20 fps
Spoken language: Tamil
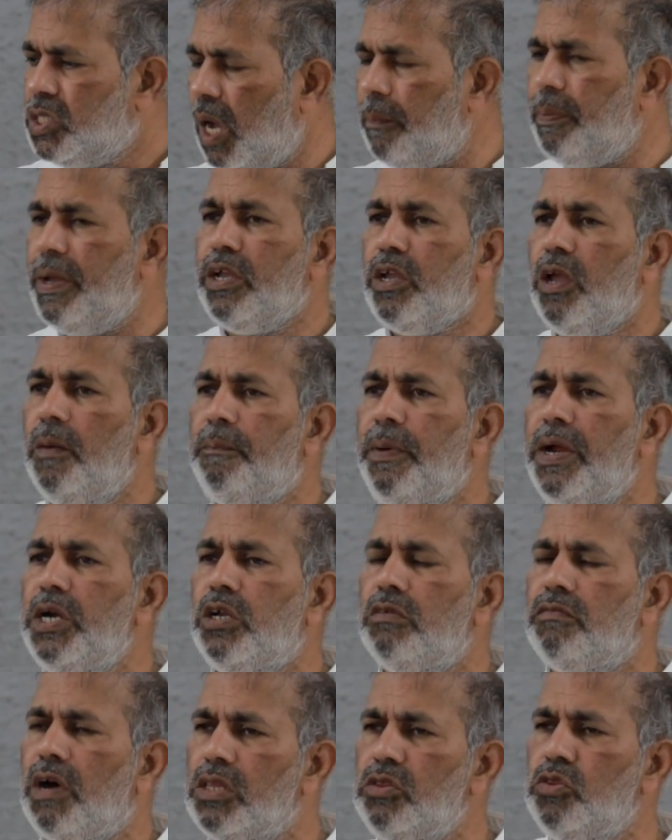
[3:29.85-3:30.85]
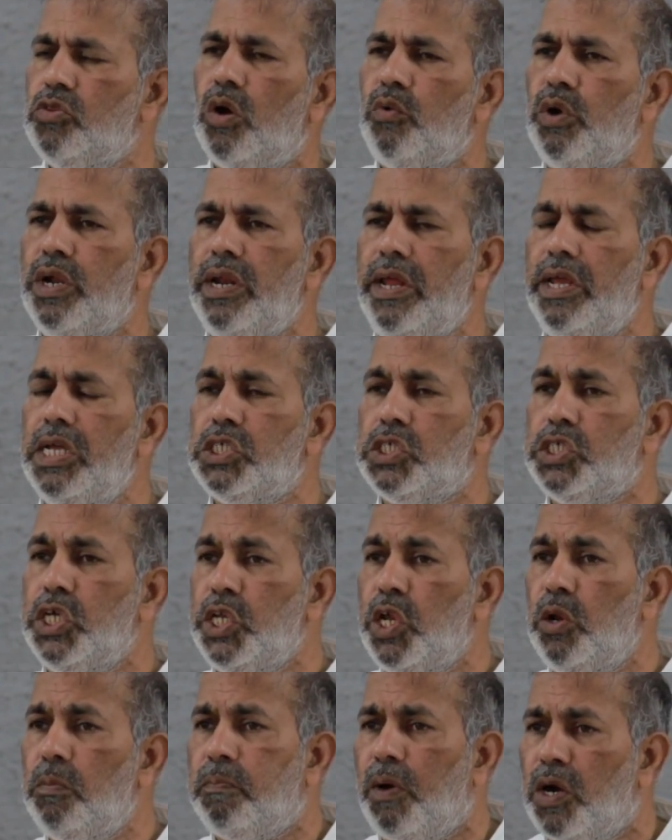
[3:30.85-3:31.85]
சபைக்கு போயிட்டு வந்த உடனே
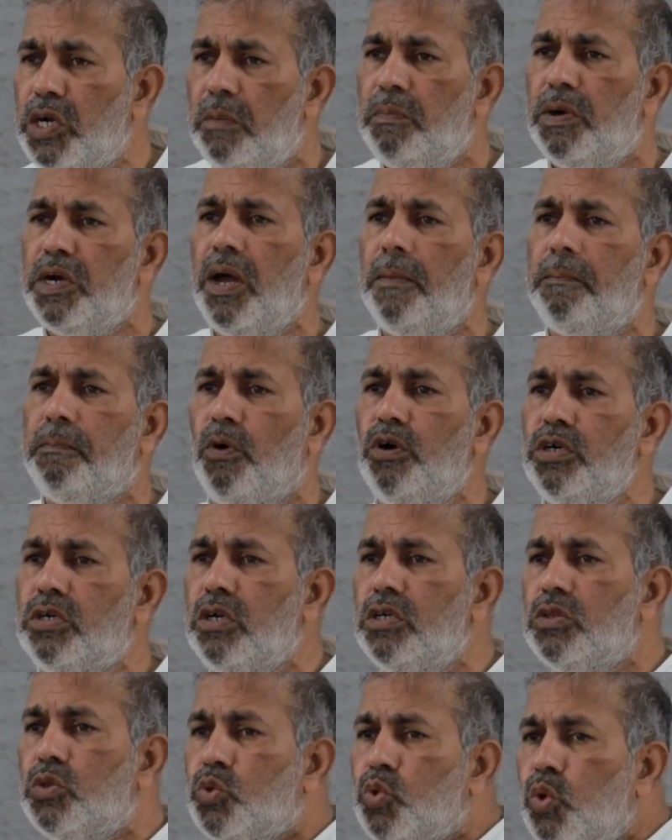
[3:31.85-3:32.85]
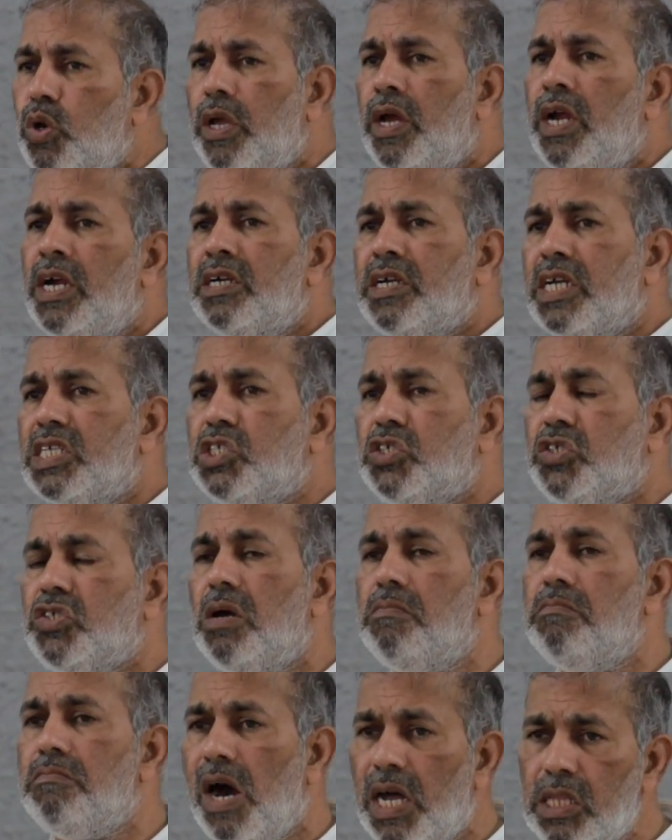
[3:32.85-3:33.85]
சீரியல் படபடா போட்டு து
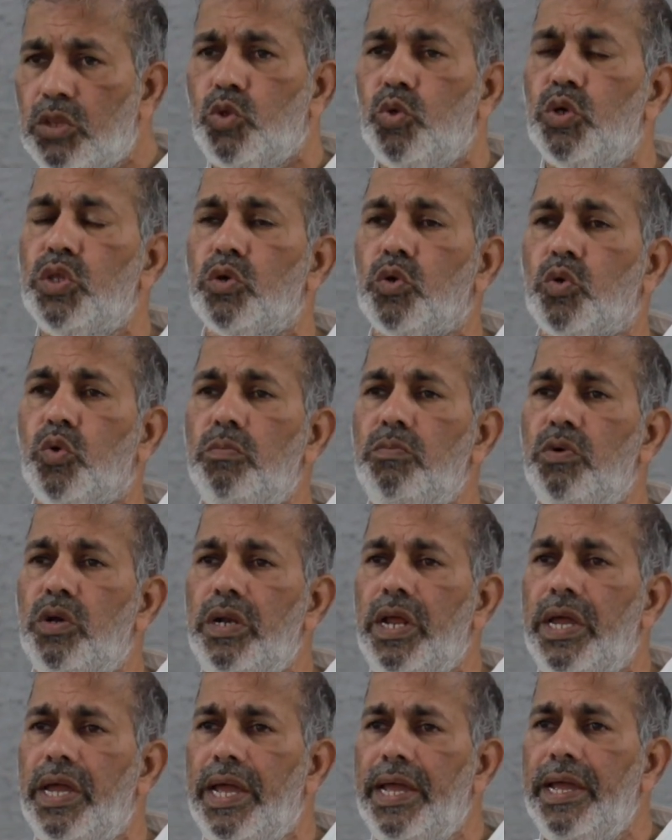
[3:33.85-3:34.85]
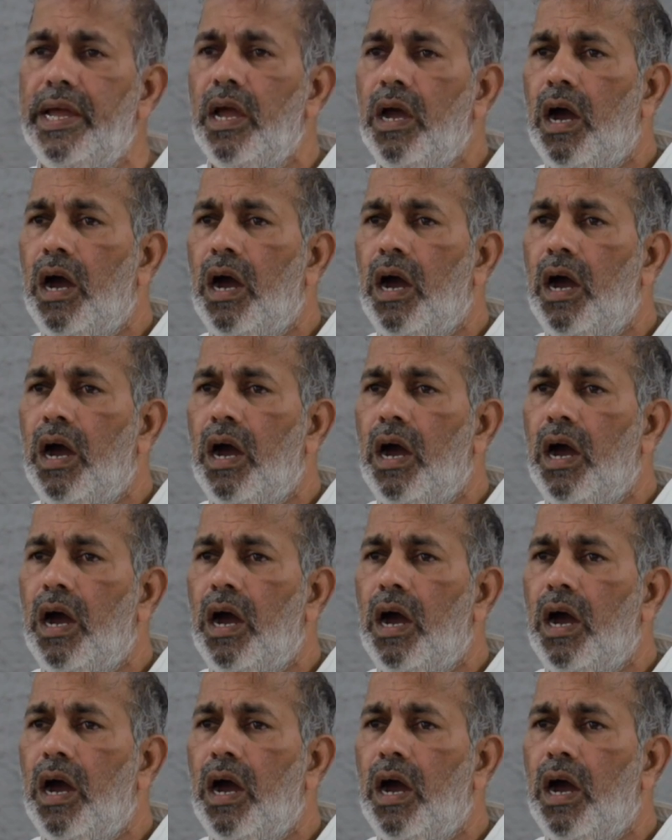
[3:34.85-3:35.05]
ட்ரெஸ்ஸை மாற்றுவதற்கு முன்னே